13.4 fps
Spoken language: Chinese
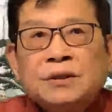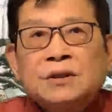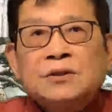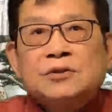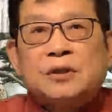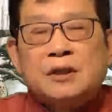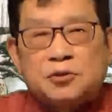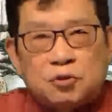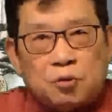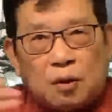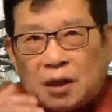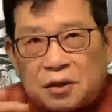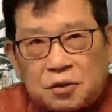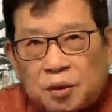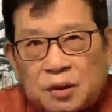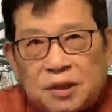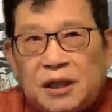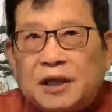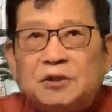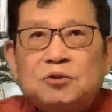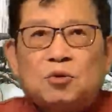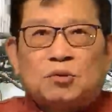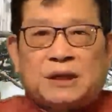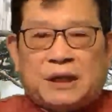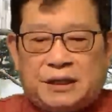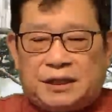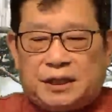所以要做很多严堵才
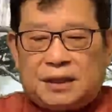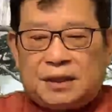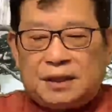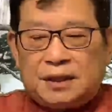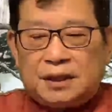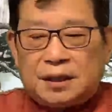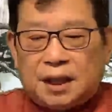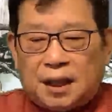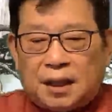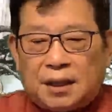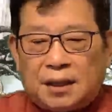行啊。